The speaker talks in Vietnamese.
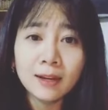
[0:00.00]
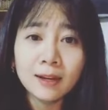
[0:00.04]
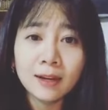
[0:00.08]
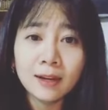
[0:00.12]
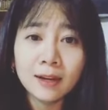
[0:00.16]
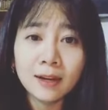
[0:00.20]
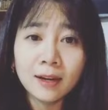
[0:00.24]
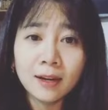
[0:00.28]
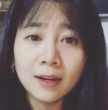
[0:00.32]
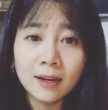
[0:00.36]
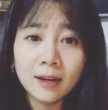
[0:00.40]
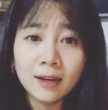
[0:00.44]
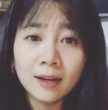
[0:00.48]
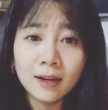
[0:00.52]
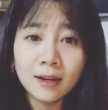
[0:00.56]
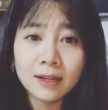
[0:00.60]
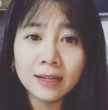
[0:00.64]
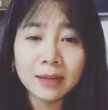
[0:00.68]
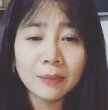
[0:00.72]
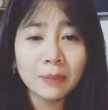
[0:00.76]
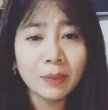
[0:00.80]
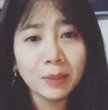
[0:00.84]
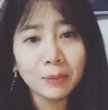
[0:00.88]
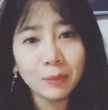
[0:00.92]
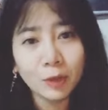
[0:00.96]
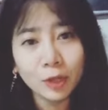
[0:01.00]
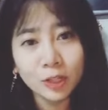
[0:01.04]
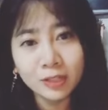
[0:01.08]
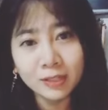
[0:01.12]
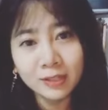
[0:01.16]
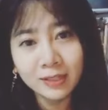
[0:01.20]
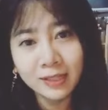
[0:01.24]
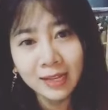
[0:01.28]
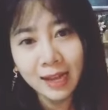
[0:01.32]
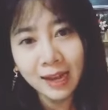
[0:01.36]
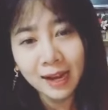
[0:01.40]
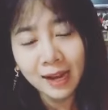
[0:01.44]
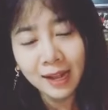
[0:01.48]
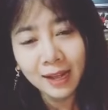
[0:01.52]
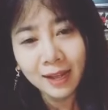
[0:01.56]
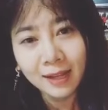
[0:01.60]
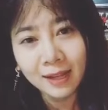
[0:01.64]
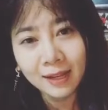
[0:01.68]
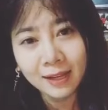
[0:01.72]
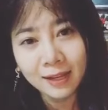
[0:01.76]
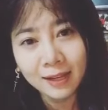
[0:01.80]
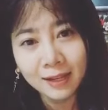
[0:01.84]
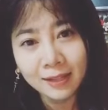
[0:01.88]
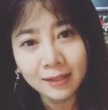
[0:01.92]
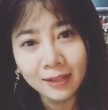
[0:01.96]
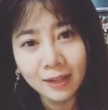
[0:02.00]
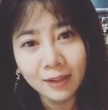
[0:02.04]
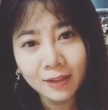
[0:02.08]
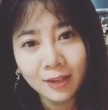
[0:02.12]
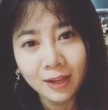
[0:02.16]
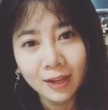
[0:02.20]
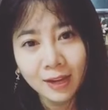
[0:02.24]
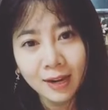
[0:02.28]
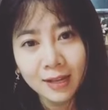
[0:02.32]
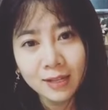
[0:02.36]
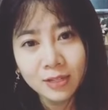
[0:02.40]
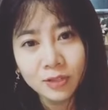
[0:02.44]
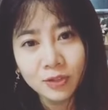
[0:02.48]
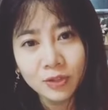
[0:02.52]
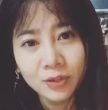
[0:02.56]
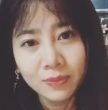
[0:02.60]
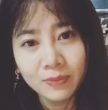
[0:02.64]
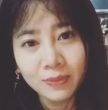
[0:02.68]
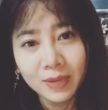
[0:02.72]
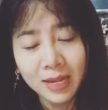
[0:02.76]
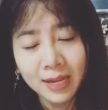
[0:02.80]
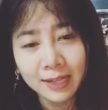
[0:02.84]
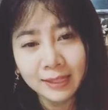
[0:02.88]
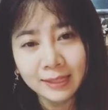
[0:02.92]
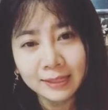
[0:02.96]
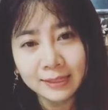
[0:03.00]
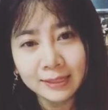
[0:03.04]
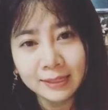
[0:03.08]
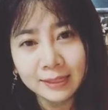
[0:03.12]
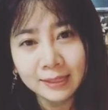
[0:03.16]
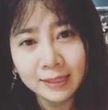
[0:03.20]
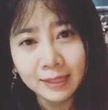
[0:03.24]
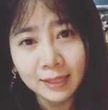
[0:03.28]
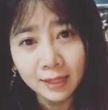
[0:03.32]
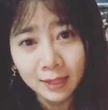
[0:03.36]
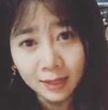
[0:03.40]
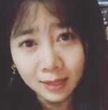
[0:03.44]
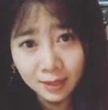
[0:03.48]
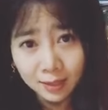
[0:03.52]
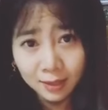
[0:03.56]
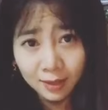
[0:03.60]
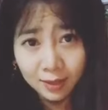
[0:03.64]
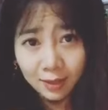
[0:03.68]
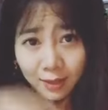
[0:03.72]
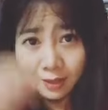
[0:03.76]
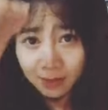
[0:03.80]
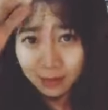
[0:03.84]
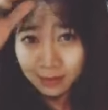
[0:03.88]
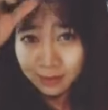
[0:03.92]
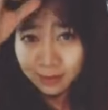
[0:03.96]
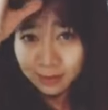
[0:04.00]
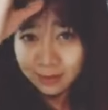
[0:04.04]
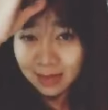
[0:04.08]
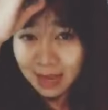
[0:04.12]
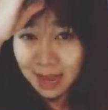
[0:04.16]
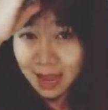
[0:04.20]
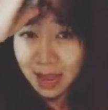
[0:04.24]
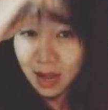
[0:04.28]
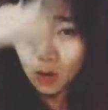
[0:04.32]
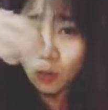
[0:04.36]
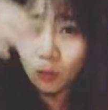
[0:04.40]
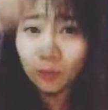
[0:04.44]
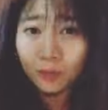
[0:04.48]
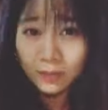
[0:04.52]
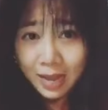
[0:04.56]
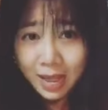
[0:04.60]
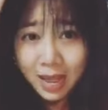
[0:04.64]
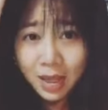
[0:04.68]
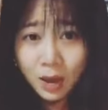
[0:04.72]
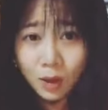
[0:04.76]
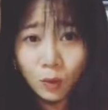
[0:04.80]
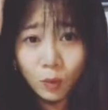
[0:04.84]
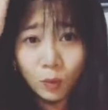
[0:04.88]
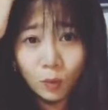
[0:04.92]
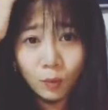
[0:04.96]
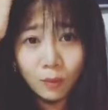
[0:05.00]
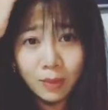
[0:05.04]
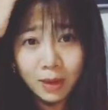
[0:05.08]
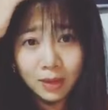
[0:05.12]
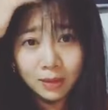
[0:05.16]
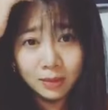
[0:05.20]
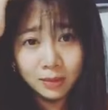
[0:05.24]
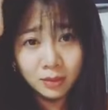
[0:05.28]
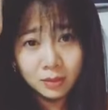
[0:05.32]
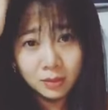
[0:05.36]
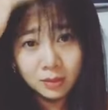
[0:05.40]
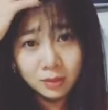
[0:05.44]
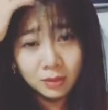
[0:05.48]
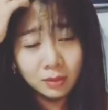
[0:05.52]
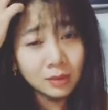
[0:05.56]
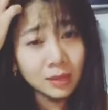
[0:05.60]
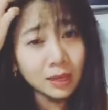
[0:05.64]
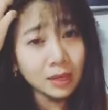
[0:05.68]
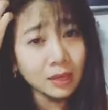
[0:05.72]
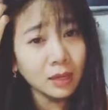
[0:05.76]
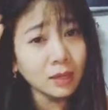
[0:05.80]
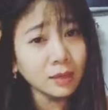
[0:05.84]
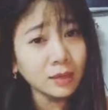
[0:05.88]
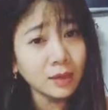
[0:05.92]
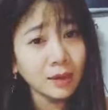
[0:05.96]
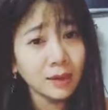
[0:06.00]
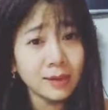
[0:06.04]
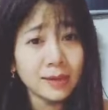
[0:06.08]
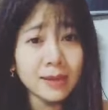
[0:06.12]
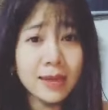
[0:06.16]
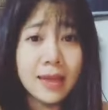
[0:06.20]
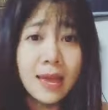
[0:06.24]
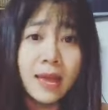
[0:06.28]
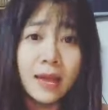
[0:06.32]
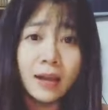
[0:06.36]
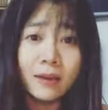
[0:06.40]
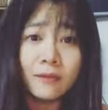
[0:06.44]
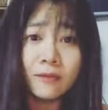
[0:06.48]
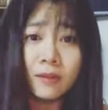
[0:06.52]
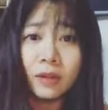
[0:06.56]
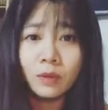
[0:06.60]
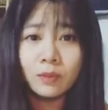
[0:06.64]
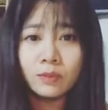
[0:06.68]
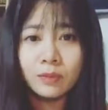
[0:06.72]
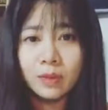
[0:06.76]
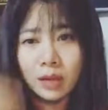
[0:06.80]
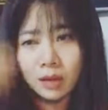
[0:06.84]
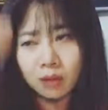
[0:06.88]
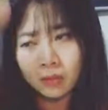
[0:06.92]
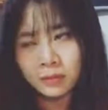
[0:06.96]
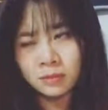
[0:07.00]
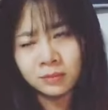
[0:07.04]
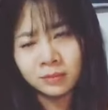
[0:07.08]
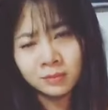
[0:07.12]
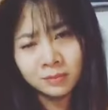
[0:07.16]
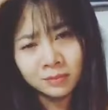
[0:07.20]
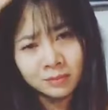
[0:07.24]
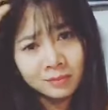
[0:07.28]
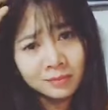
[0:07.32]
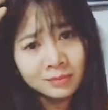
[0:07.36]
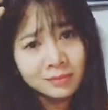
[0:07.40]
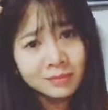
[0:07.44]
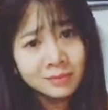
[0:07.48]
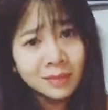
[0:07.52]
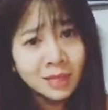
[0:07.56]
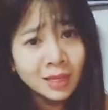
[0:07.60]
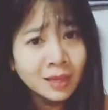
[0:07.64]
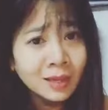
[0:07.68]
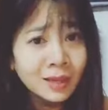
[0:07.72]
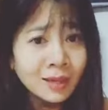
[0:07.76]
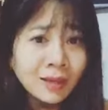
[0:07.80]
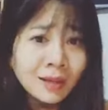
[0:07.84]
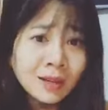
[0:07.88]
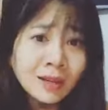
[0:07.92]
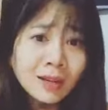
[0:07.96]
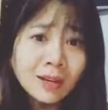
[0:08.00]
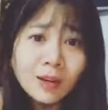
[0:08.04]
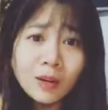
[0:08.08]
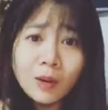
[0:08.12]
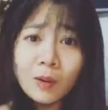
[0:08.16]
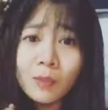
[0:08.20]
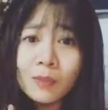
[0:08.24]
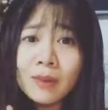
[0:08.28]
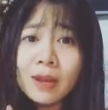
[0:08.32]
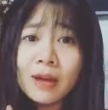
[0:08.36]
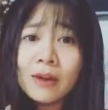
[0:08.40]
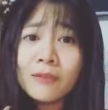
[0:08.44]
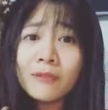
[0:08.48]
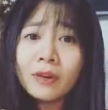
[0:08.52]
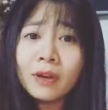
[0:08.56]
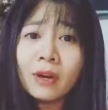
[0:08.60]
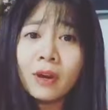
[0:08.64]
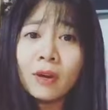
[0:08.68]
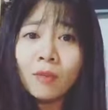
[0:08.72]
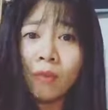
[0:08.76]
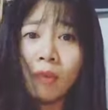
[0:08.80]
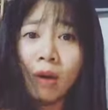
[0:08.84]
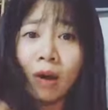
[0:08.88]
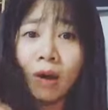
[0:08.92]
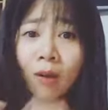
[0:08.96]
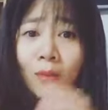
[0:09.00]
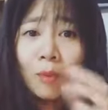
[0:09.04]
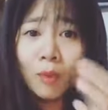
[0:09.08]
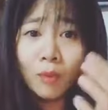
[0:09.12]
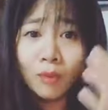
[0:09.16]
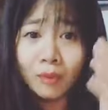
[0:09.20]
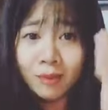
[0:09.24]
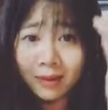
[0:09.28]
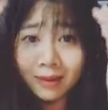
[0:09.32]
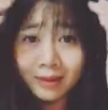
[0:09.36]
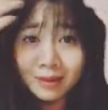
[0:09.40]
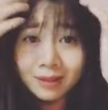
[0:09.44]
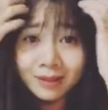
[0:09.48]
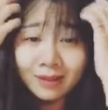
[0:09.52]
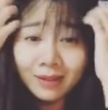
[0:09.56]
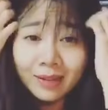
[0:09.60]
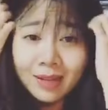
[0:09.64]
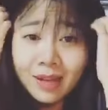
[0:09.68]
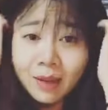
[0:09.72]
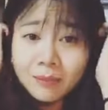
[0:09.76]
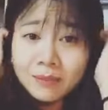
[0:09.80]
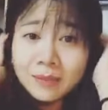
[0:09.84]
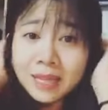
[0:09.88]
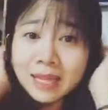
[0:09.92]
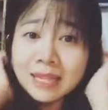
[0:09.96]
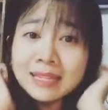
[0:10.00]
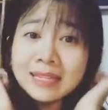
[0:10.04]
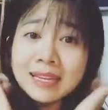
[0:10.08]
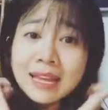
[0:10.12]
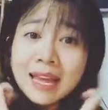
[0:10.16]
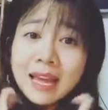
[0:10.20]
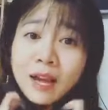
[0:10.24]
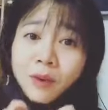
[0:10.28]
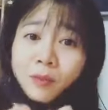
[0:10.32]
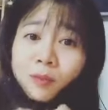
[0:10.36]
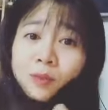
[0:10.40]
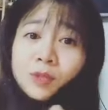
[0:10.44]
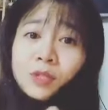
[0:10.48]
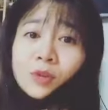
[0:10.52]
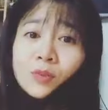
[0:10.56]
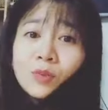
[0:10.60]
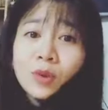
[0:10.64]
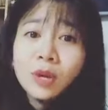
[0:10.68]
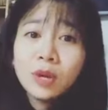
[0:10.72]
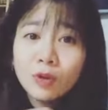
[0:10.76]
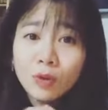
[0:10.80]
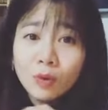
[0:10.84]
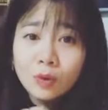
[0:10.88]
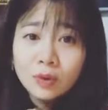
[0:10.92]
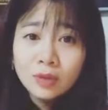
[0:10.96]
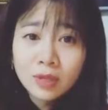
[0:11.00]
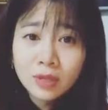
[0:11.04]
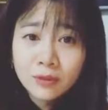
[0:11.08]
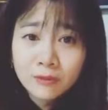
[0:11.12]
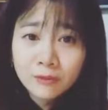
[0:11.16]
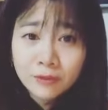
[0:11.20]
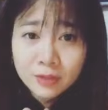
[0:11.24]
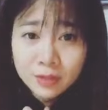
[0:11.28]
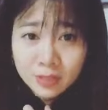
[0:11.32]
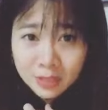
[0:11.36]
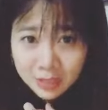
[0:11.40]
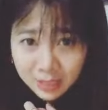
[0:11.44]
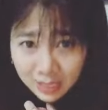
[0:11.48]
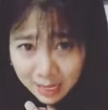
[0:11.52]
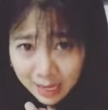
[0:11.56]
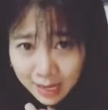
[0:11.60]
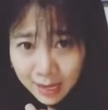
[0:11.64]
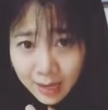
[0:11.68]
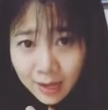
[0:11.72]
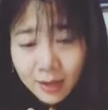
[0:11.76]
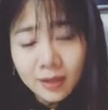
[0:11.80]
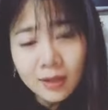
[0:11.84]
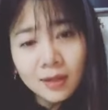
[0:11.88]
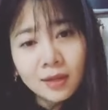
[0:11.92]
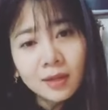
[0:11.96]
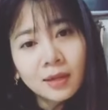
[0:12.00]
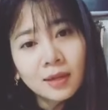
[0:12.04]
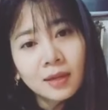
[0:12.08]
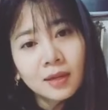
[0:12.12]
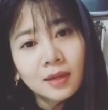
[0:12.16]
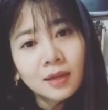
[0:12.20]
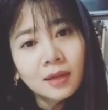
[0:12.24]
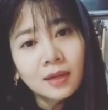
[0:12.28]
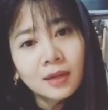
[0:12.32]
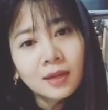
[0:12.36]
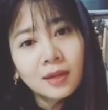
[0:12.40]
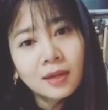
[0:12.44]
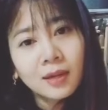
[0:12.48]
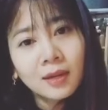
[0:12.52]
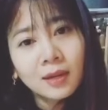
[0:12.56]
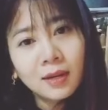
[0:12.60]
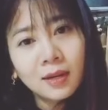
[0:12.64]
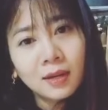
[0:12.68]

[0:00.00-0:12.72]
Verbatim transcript: à, cảm ơn mọi người đã là theo dõi livestream này à, để lúc nào mà thật sự là có thời gian và lúc nào lúc nào phải không có một cái âm thanh khác một sự quấy rối thì phương sẽ uh,